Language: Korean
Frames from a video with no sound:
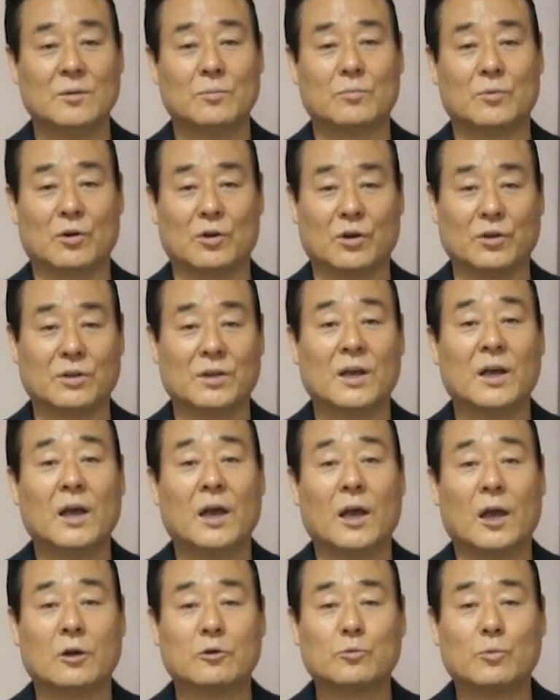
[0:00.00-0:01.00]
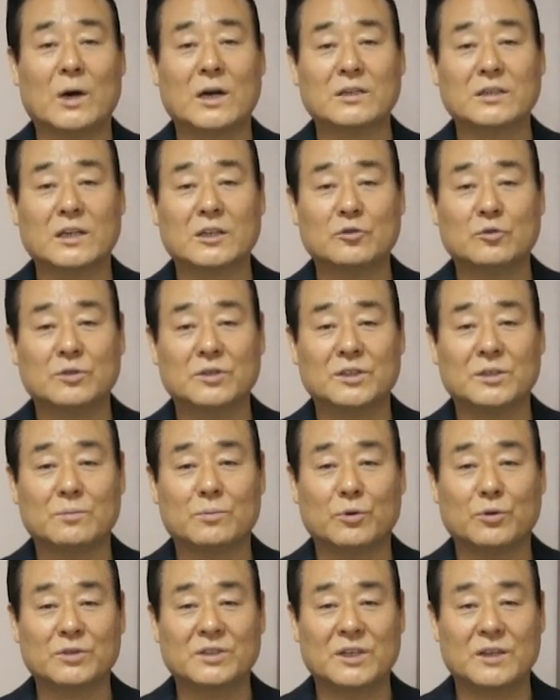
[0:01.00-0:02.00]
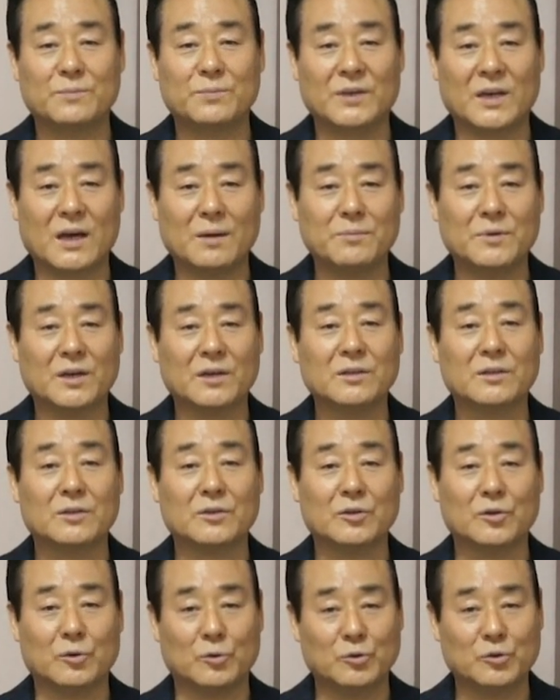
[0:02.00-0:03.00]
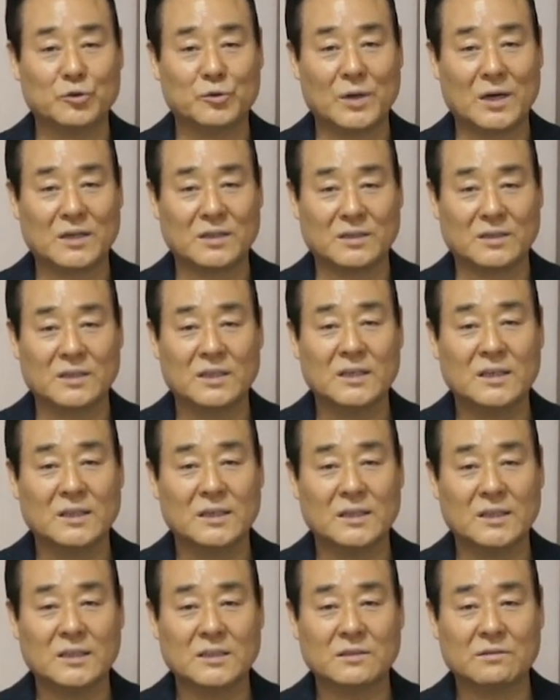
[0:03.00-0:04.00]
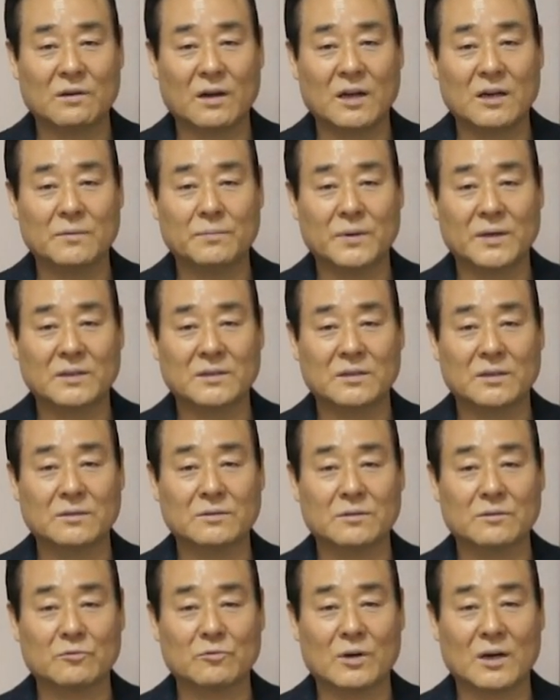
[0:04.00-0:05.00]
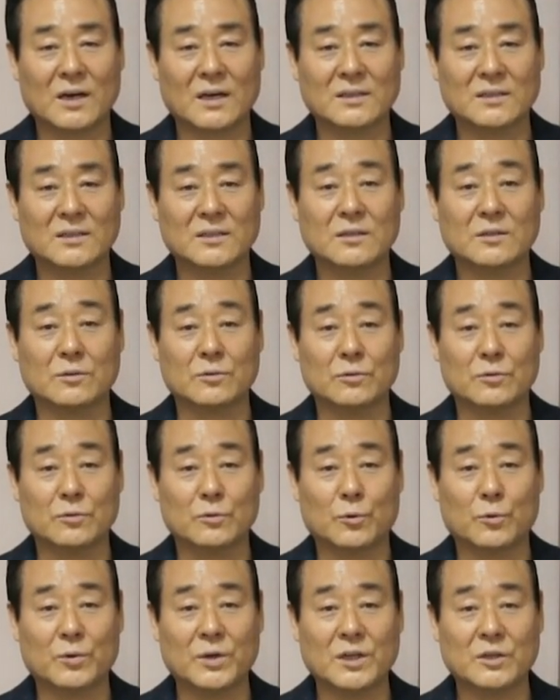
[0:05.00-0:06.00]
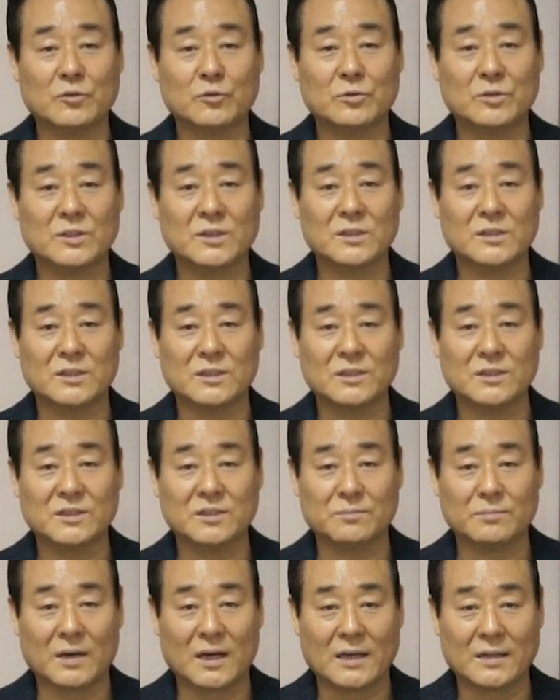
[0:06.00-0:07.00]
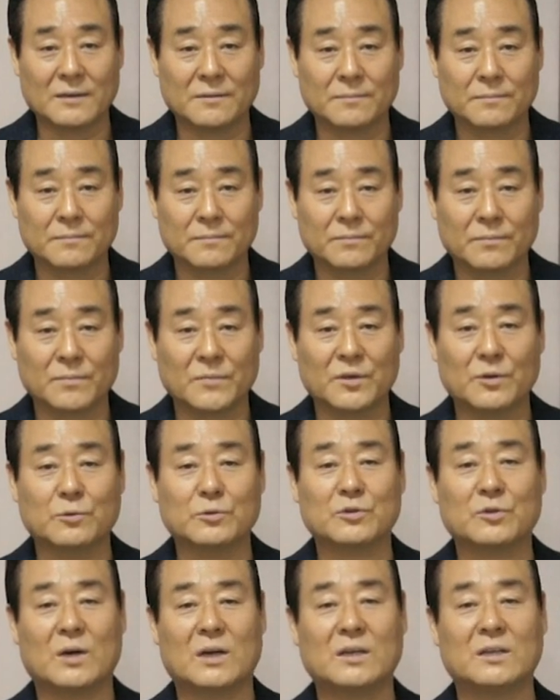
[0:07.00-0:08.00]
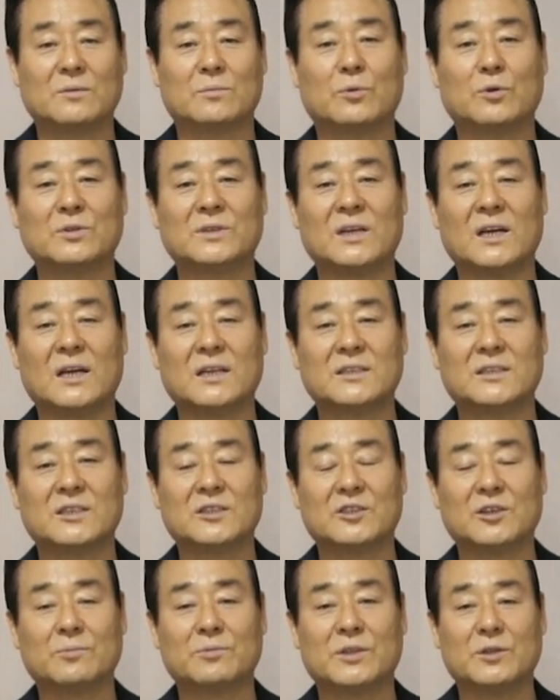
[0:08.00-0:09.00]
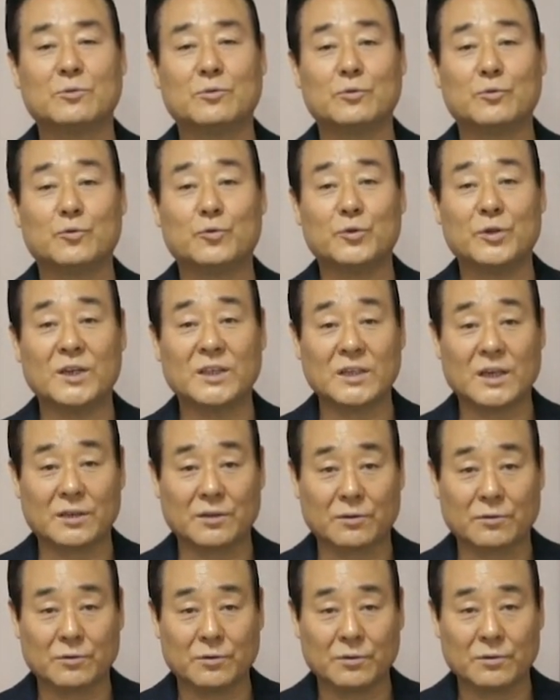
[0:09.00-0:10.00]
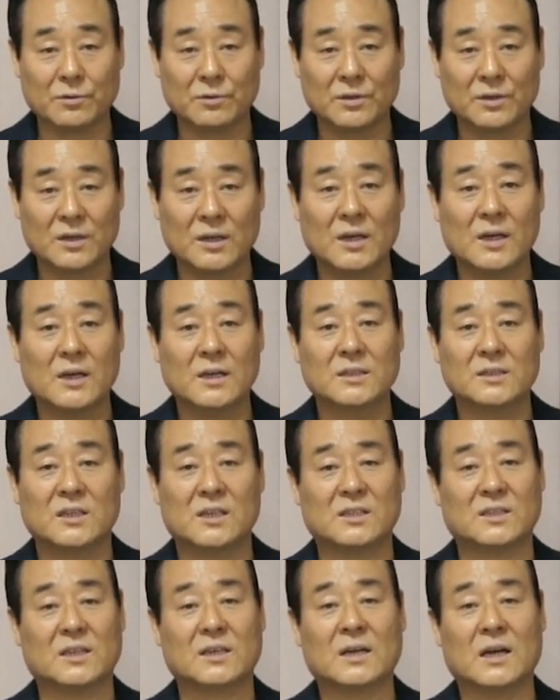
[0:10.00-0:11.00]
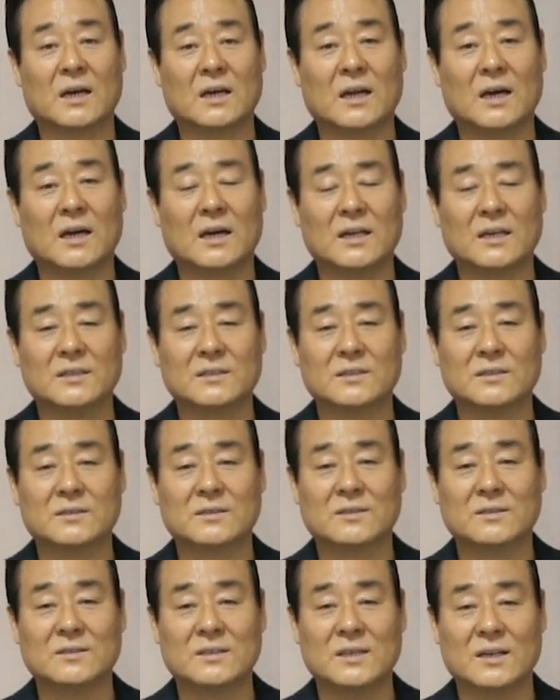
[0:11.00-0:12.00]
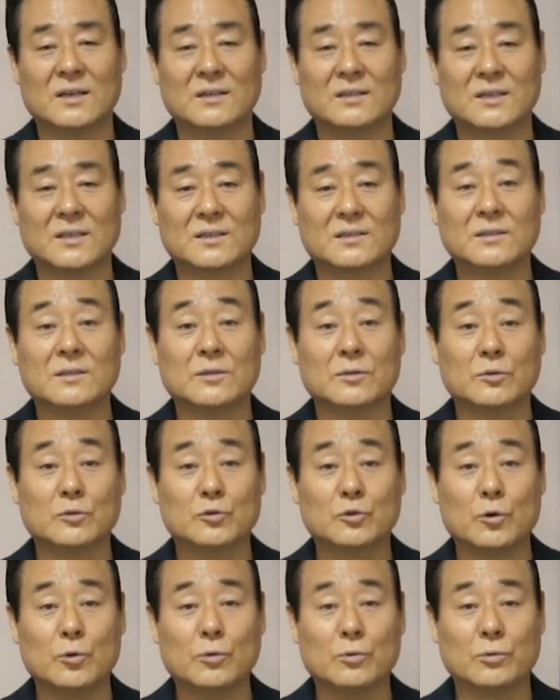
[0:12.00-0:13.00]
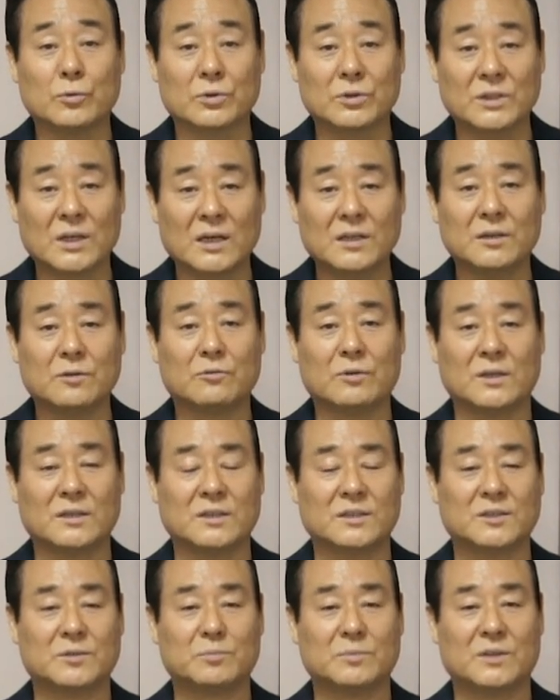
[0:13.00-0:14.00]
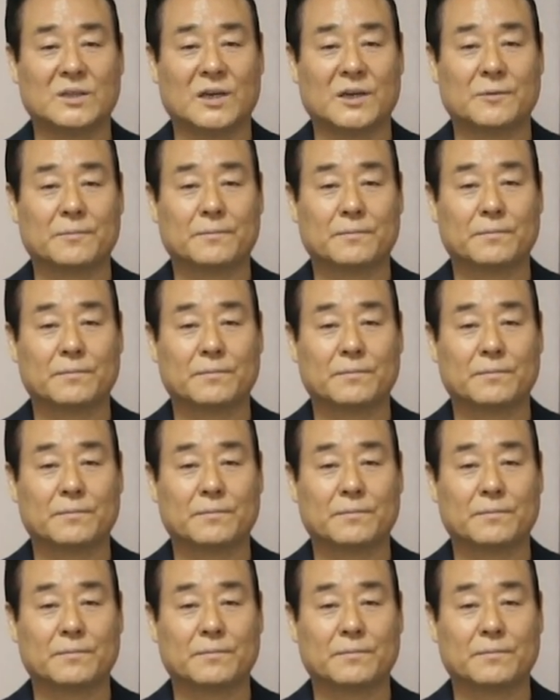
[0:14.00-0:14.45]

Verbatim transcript: 물론 애굽 왕자 출신 모세에 비하면 여호수아는 이스라엘 백성들과 같은 노예 출신이었지만 여호수아는 모세가 직접 세운 후계자였고 실제 가나안에서 전쟁을 이끈 총사령관이었습니다.